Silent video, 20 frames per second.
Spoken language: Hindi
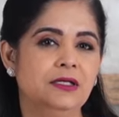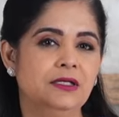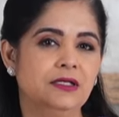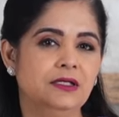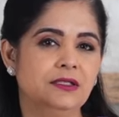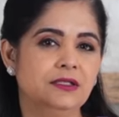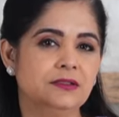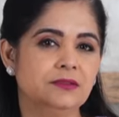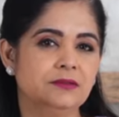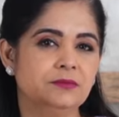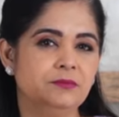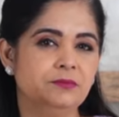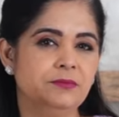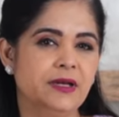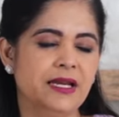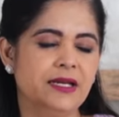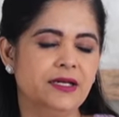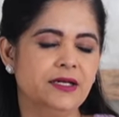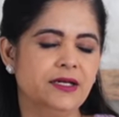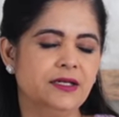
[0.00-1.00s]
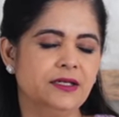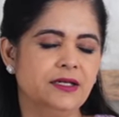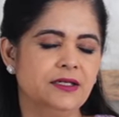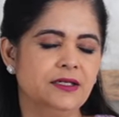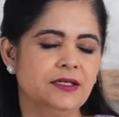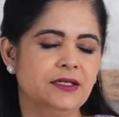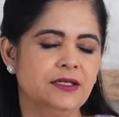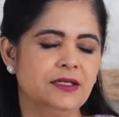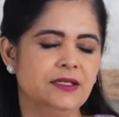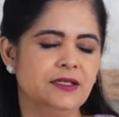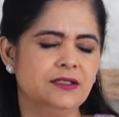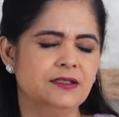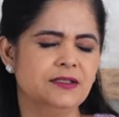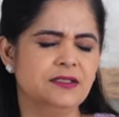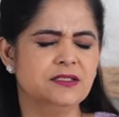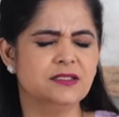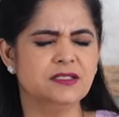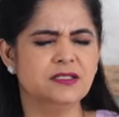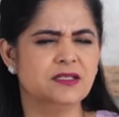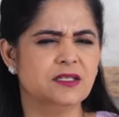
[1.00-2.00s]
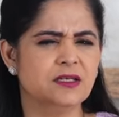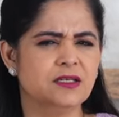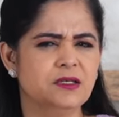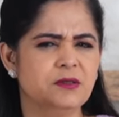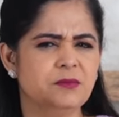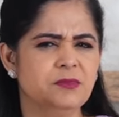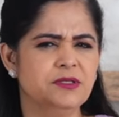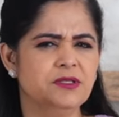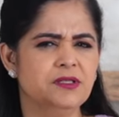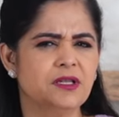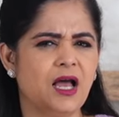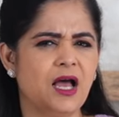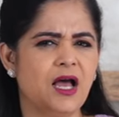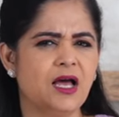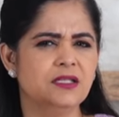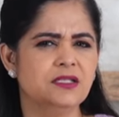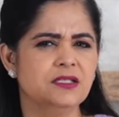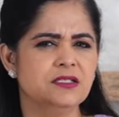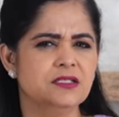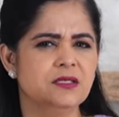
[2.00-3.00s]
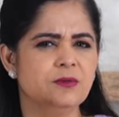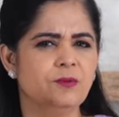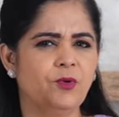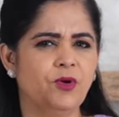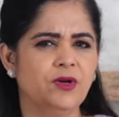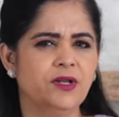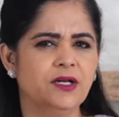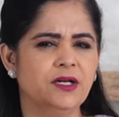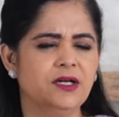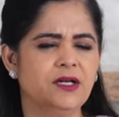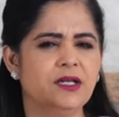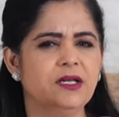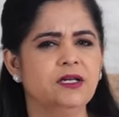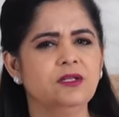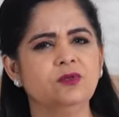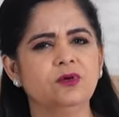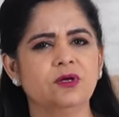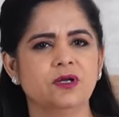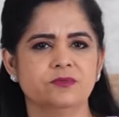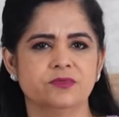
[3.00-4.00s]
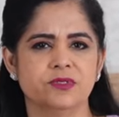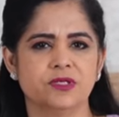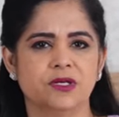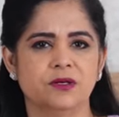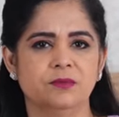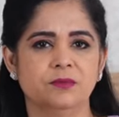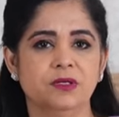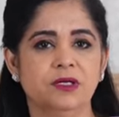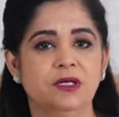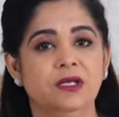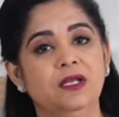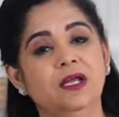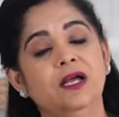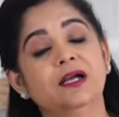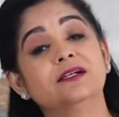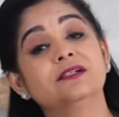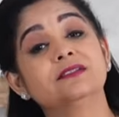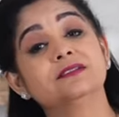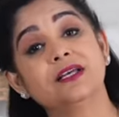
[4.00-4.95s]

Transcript: मैरिनेट करने के लिए रख दीजिए तकरीबन आधे से पौने घंटे के लिए तो कम से कम अगर